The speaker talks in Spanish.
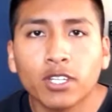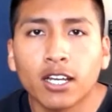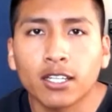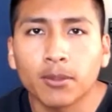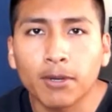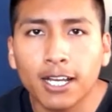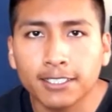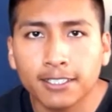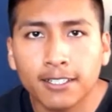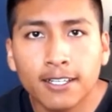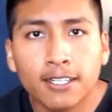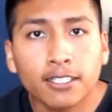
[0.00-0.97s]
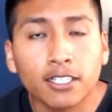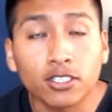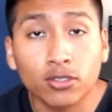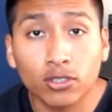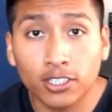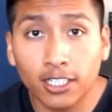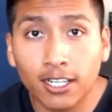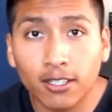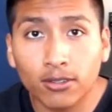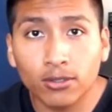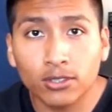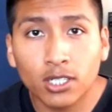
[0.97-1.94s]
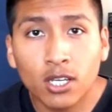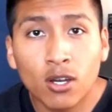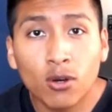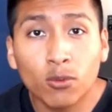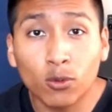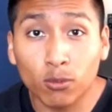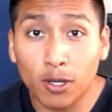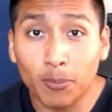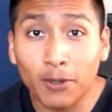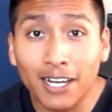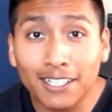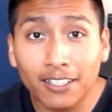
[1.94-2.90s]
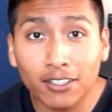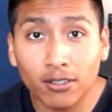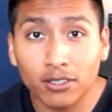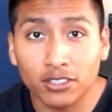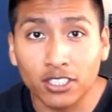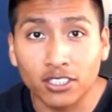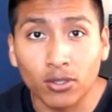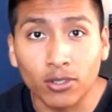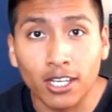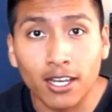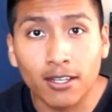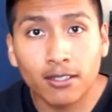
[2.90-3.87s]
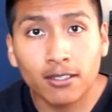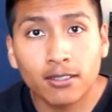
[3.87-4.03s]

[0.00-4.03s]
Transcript: Además, que estos relatos forman parte de nuestra historia